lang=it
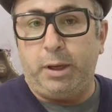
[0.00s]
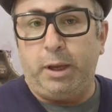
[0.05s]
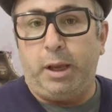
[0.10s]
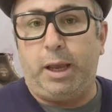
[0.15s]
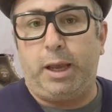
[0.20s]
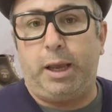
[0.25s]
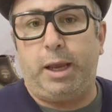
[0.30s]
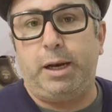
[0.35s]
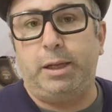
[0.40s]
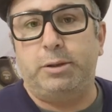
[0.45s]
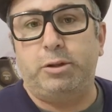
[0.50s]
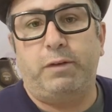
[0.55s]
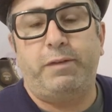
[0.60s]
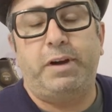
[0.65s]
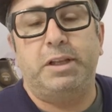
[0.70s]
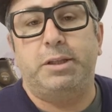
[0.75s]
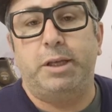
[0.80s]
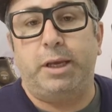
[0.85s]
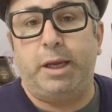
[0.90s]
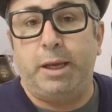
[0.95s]
Eh, le
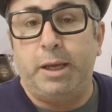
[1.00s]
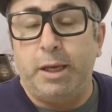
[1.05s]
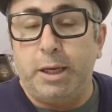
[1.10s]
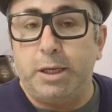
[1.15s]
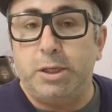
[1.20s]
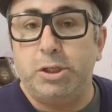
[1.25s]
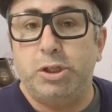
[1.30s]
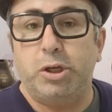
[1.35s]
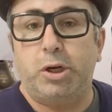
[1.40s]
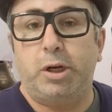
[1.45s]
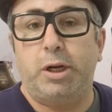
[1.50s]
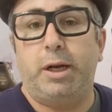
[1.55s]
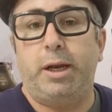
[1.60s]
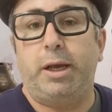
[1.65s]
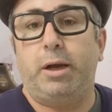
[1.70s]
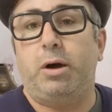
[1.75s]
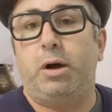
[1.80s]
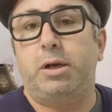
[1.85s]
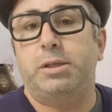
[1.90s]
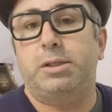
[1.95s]
trovate in giro nei
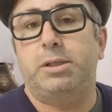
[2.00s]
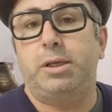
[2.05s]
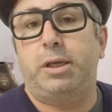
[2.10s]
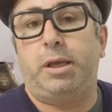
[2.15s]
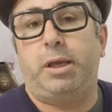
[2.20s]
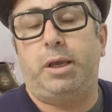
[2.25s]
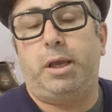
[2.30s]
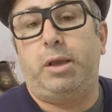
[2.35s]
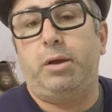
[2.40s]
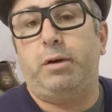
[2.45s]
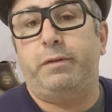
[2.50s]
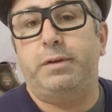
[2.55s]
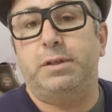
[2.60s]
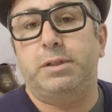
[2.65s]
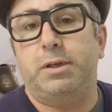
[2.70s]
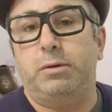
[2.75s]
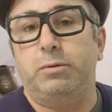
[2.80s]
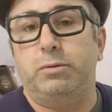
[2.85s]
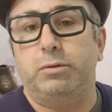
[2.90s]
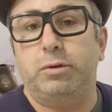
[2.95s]
negozi, io vi
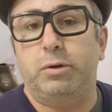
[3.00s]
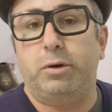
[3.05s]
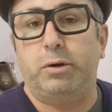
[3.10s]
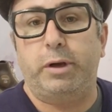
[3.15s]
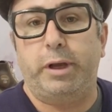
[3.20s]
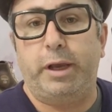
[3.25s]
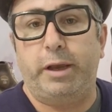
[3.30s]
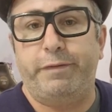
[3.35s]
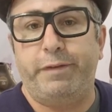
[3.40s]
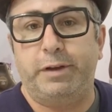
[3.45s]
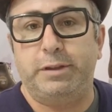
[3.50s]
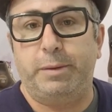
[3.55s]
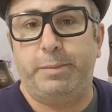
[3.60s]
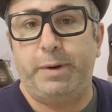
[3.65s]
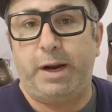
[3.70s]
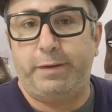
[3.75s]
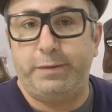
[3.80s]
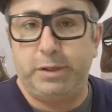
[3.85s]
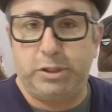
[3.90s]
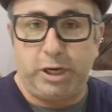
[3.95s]
saluto e fate
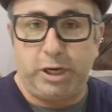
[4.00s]
bravi,